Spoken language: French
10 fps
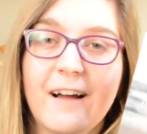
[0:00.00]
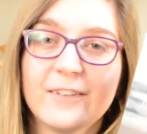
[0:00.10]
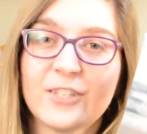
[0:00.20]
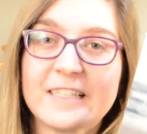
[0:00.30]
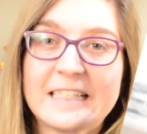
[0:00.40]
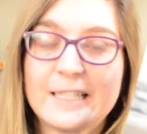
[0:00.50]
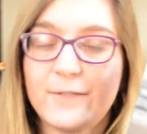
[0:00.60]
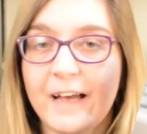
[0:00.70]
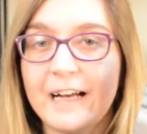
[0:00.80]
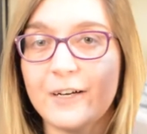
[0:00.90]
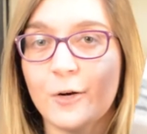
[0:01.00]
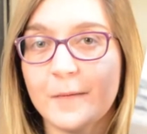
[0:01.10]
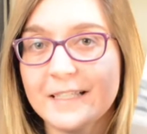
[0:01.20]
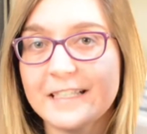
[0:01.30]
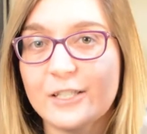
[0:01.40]
entre ces différents
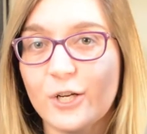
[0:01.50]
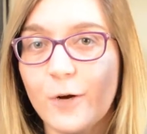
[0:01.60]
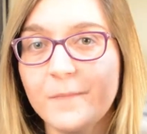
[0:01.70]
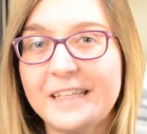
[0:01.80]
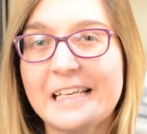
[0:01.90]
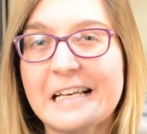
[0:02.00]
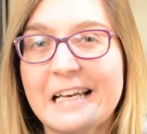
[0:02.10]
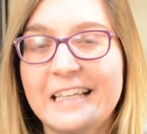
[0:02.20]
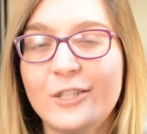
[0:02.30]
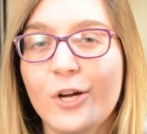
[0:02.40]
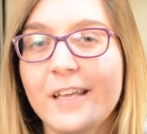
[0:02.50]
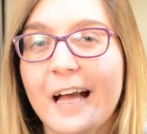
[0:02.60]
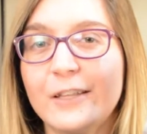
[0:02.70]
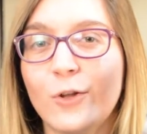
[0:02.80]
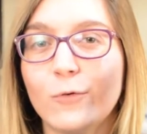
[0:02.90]
romans, c'est qu'il y a comme des clins d'œil
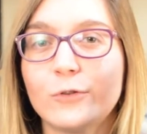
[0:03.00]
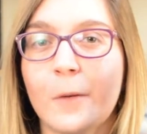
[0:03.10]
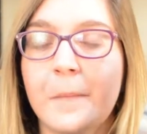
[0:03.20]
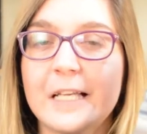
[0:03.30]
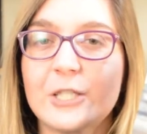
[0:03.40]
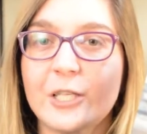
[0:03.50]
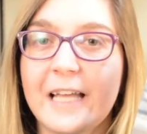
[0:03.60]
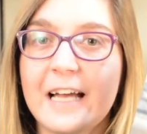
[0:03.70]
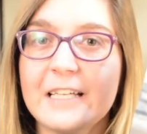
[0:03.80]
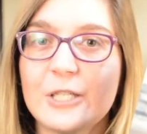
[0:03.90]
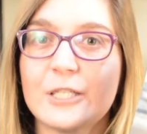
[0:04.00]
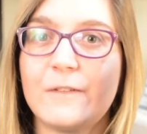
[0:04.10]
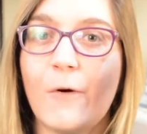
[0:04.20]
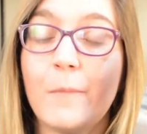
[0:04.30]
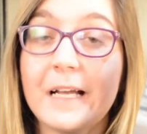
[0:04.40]
à d'autres personnages
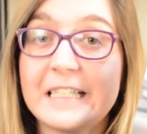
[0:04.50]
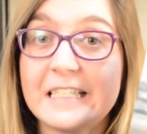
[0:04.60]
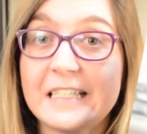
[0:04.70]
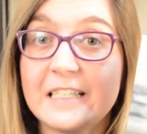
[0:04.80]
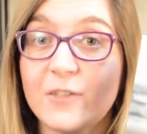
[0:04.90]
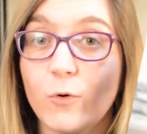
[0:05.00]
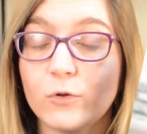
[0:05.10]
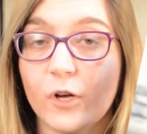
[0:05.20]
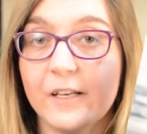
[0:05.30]
qui font partie des autres